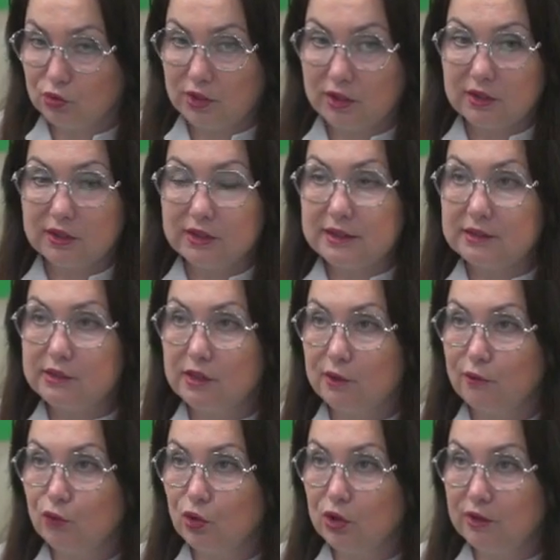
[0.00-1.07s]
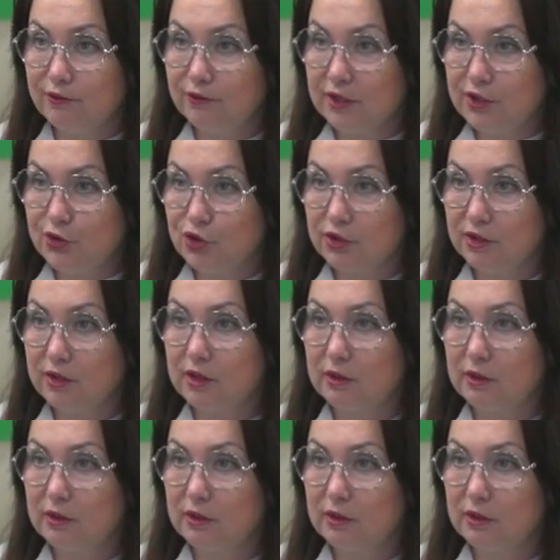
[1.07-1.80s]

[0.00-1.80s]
Никаких телефонов личных,